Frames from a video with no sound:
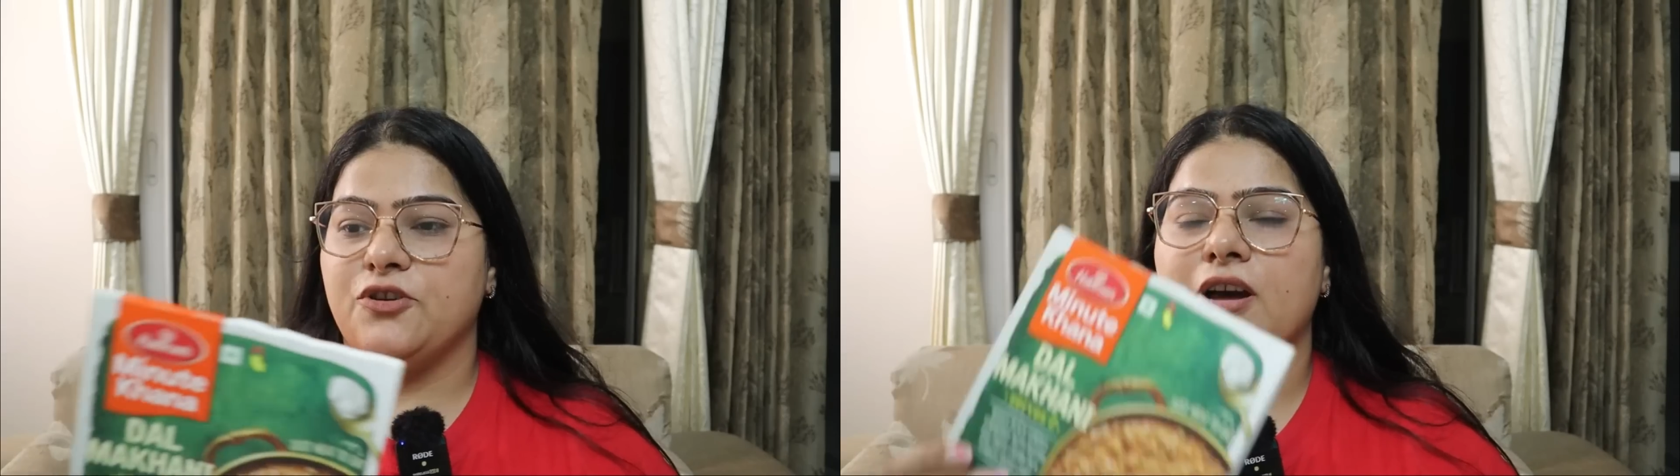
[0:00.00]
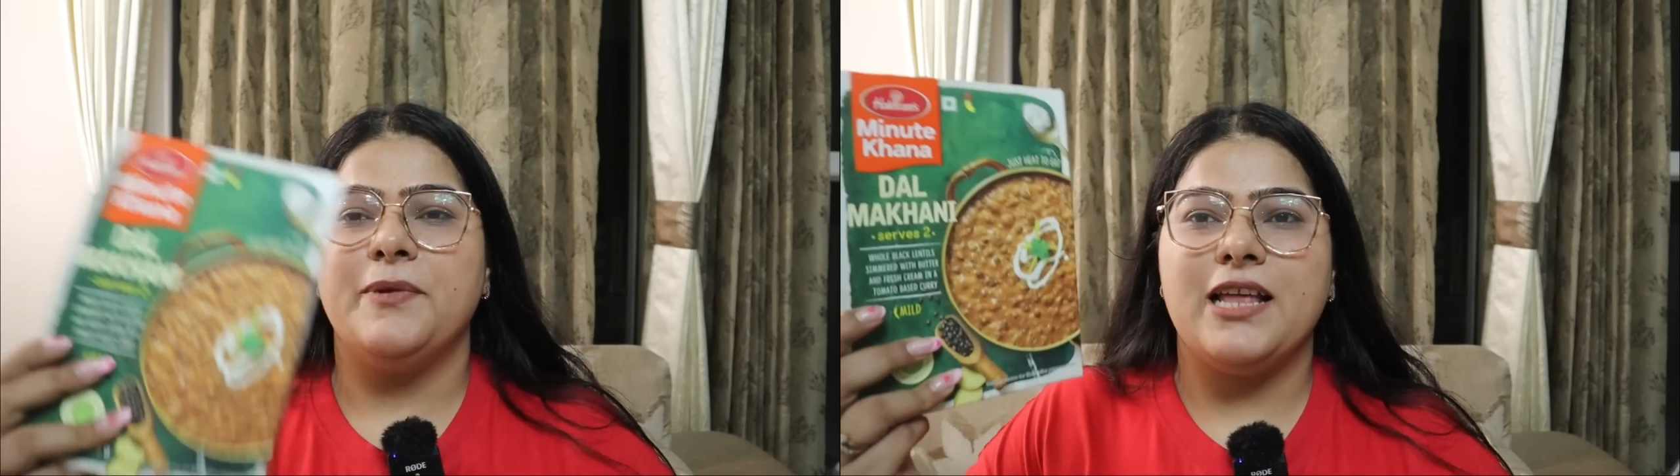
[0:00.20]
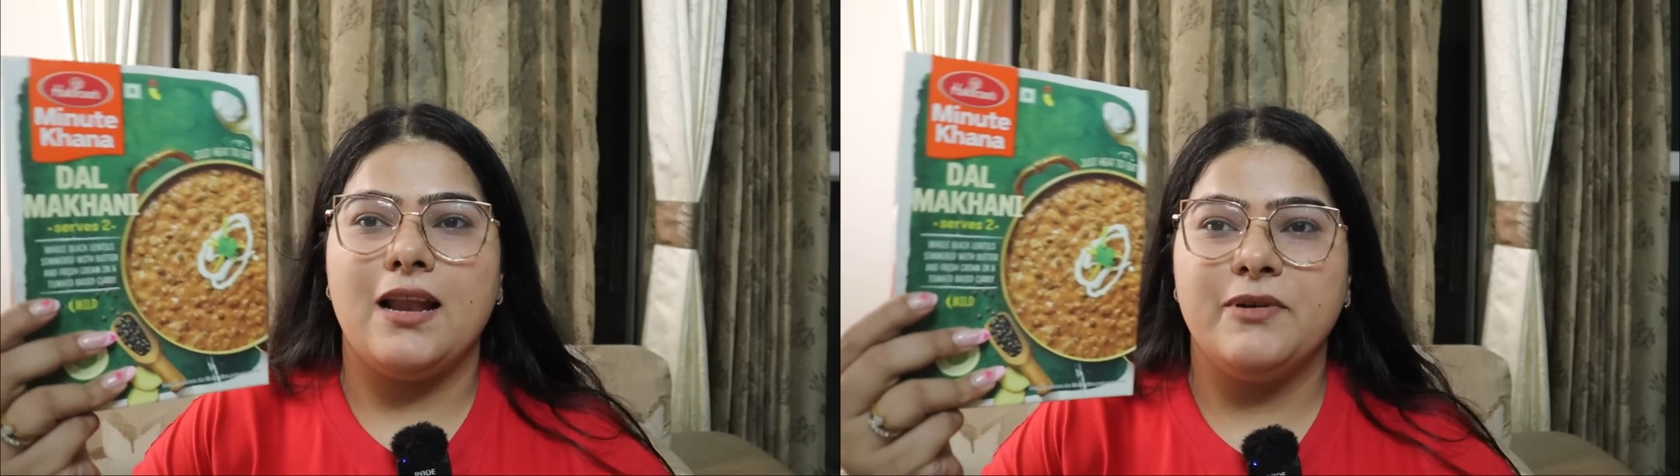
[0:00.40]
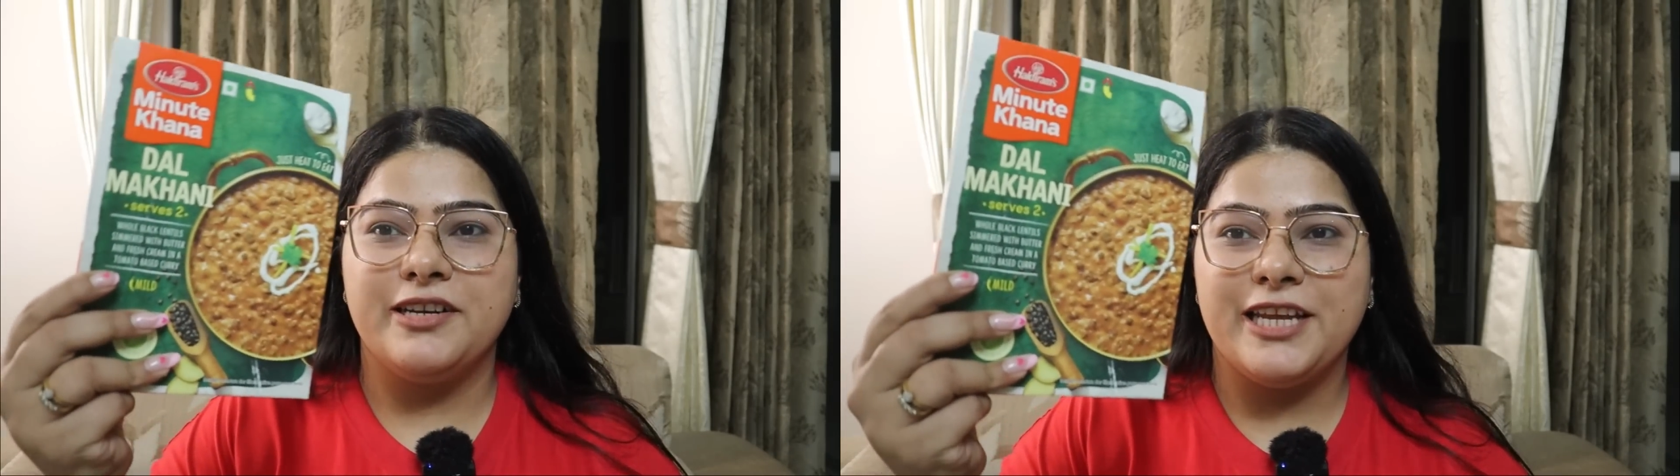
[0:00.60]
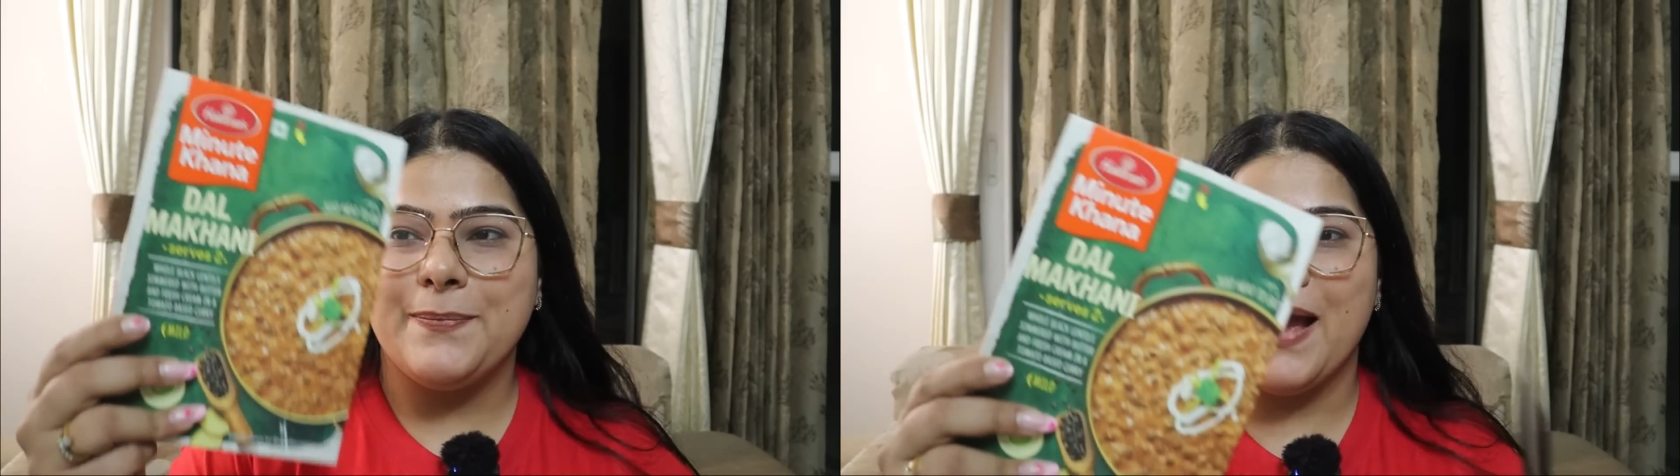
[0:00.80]
सो so, अगर मैं दाल
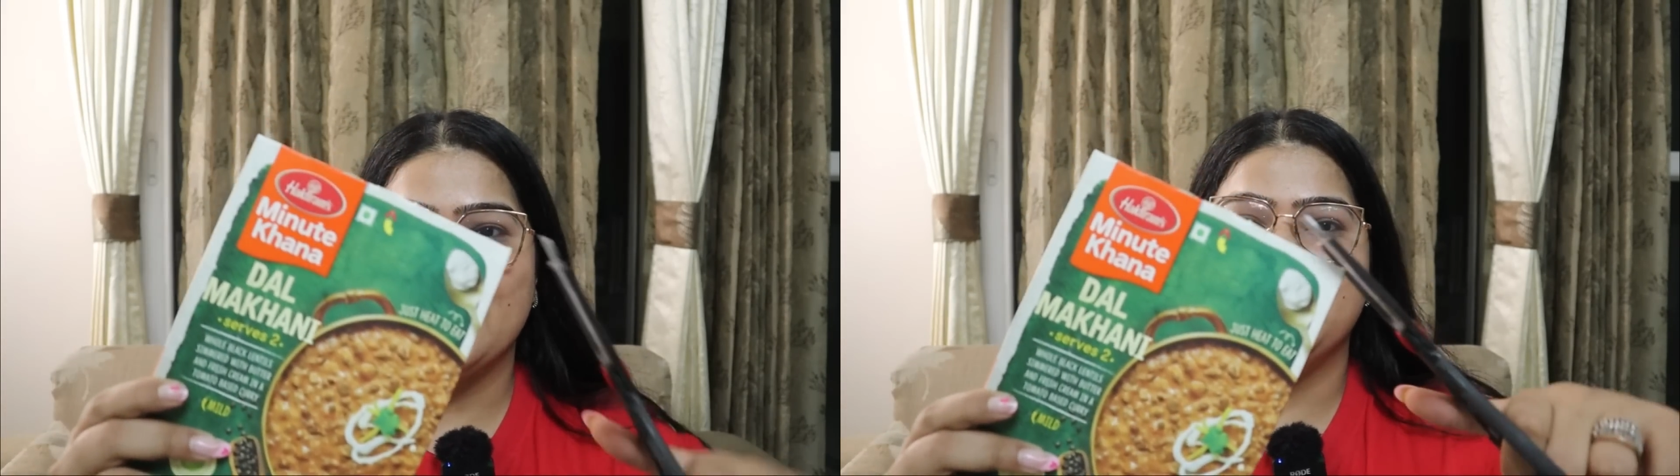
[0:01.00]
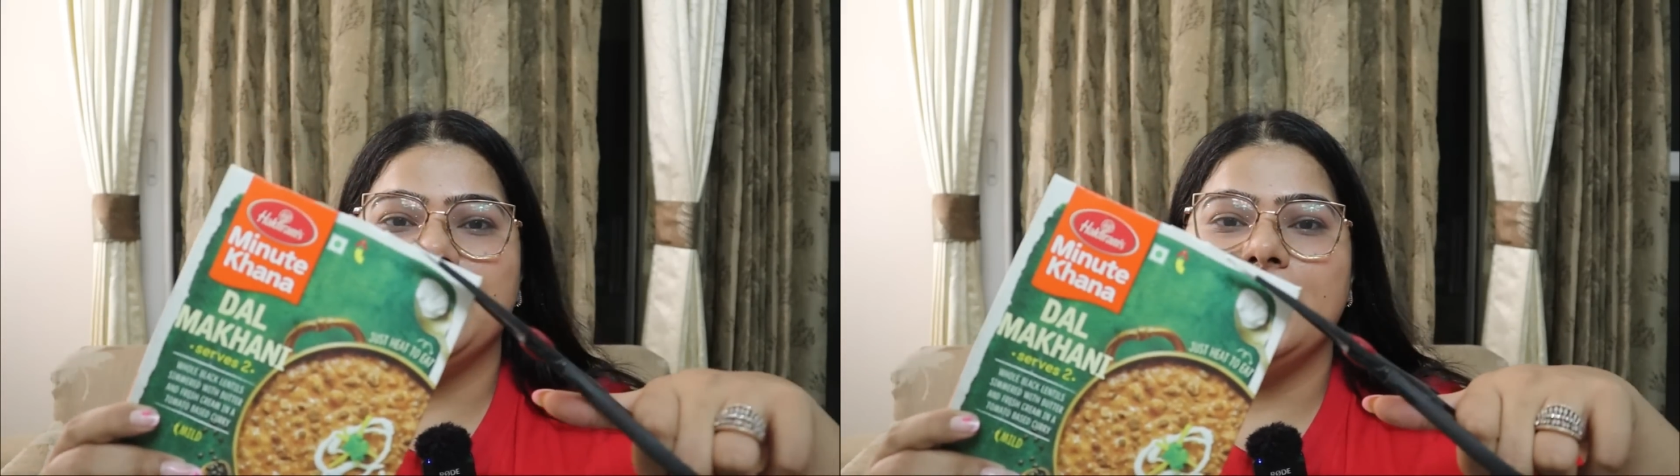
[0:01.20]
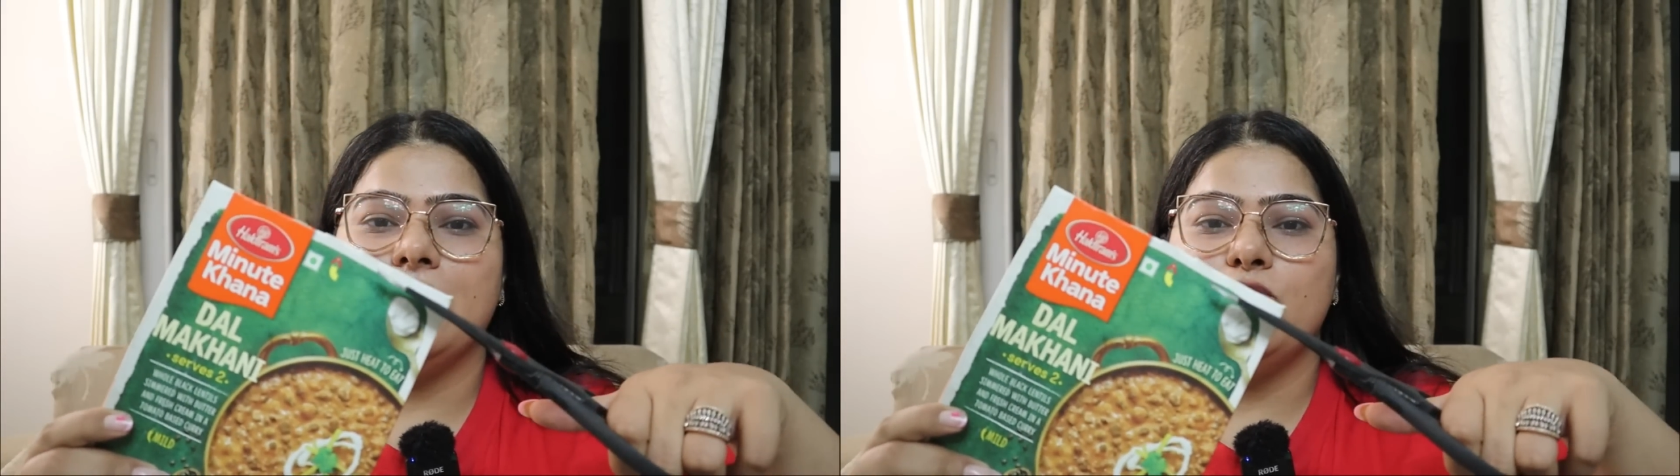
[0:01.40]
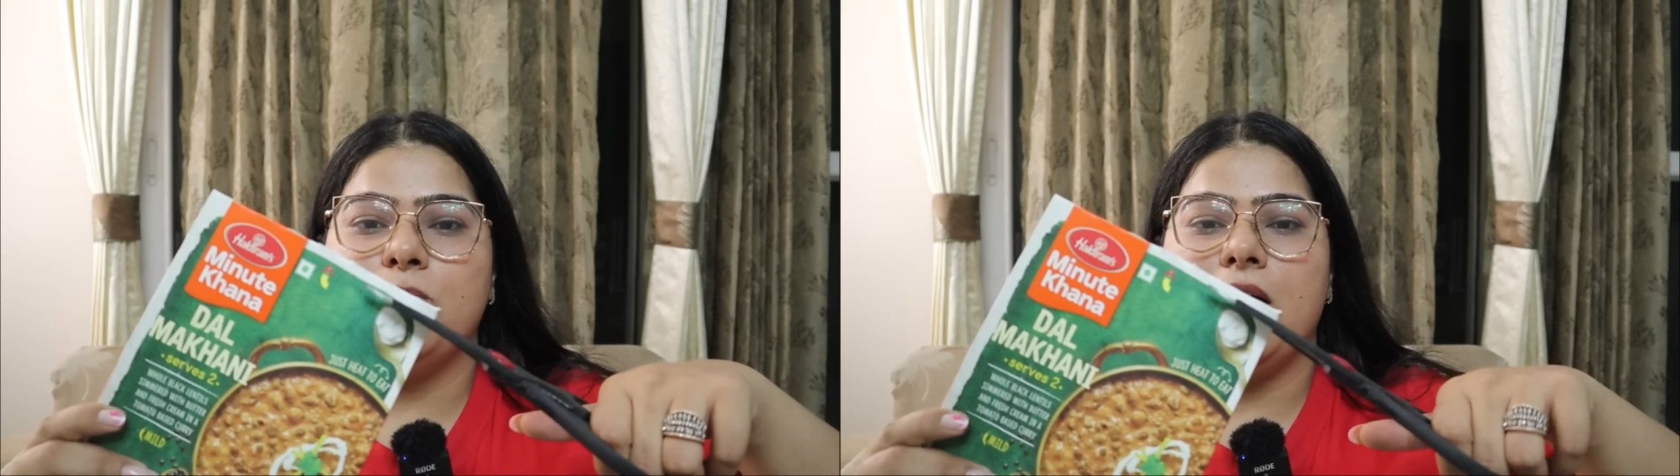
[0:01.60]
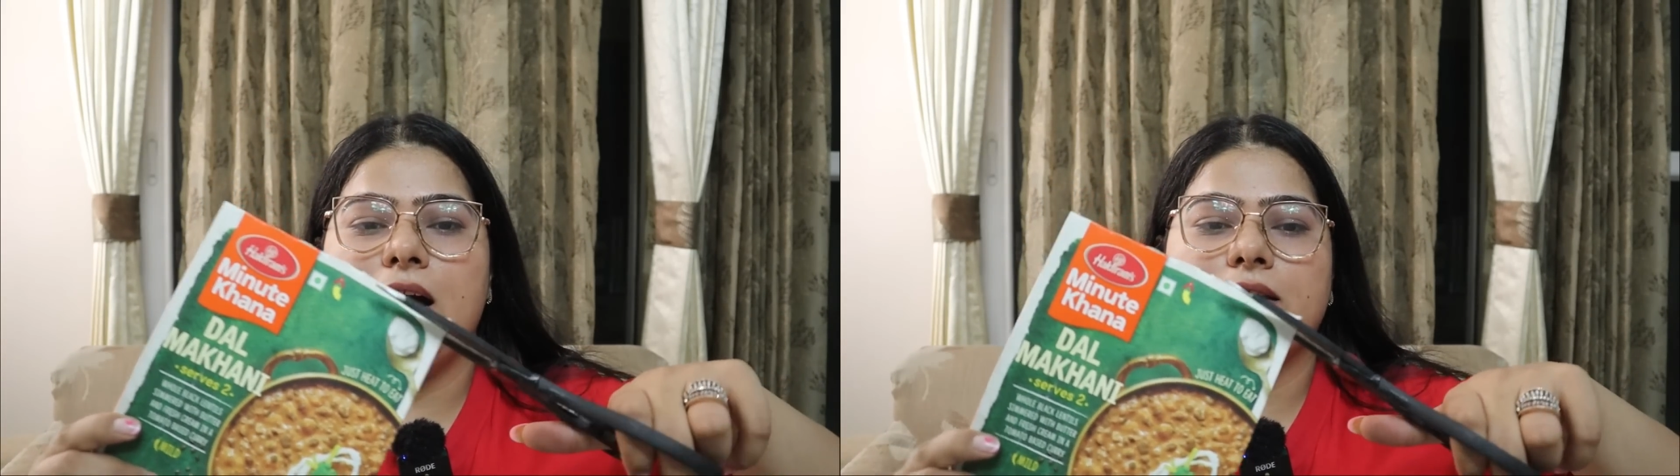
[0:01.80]
मखनी की पैकेजिंग की करूँ
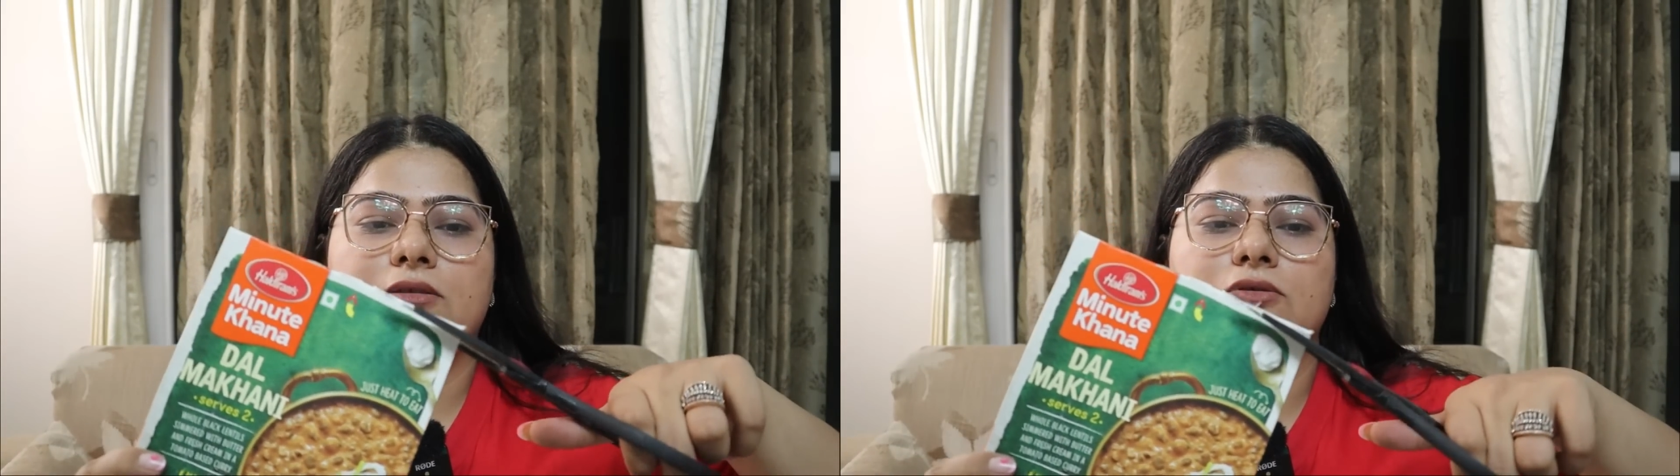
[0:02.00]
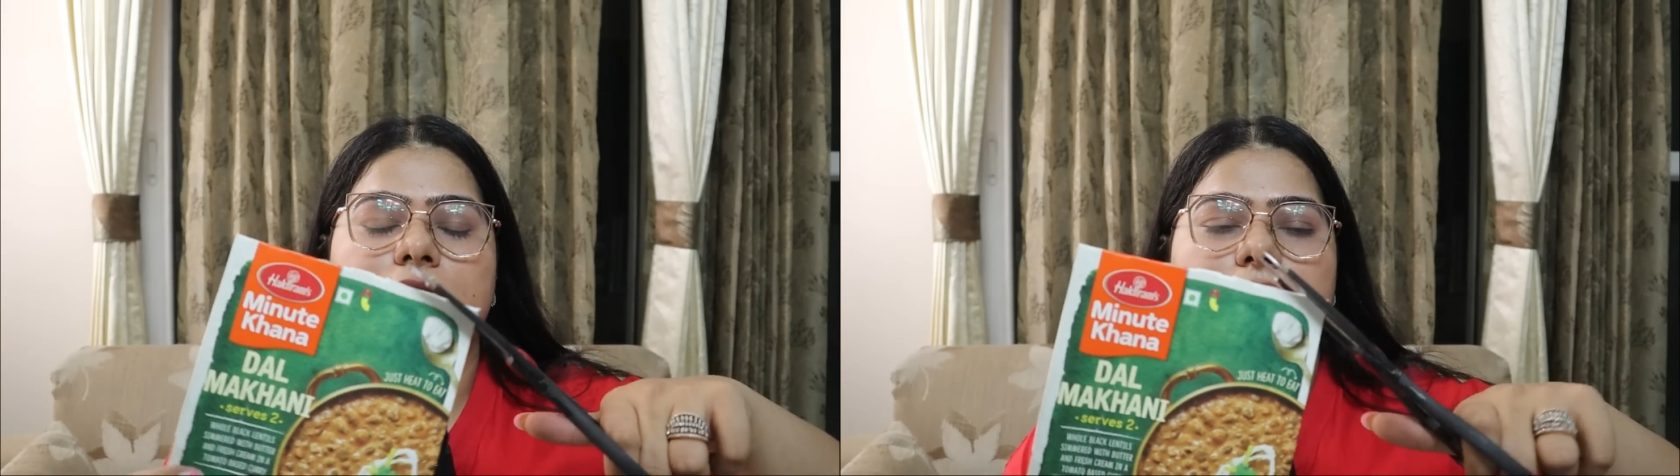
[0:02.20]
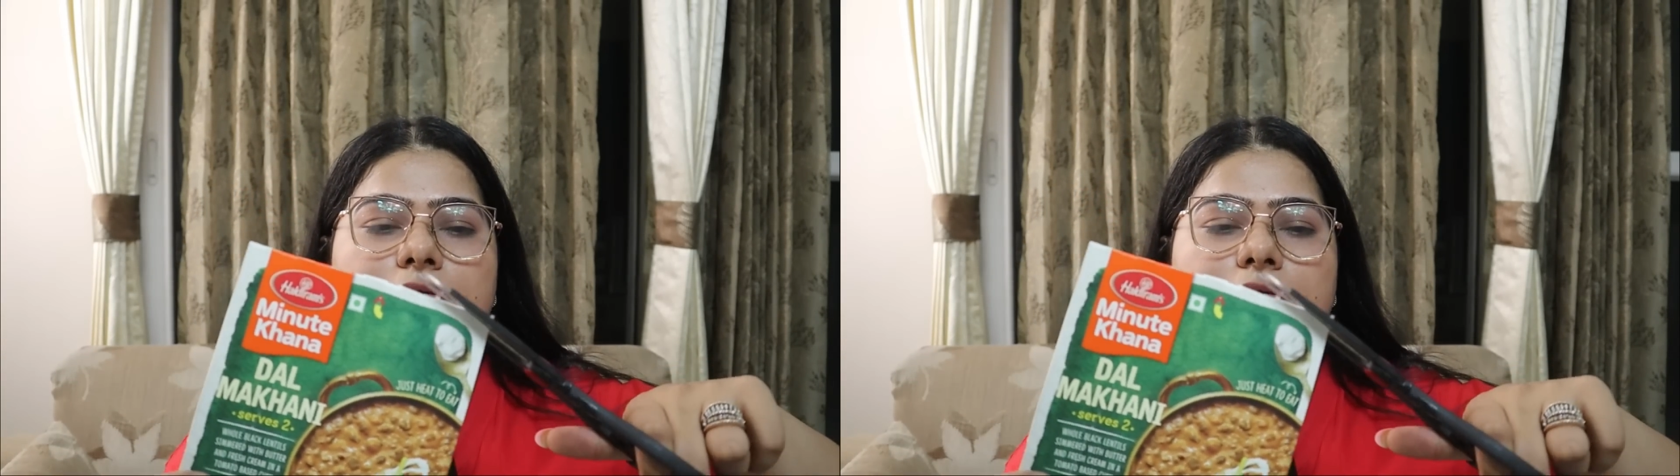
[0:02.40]
बात तो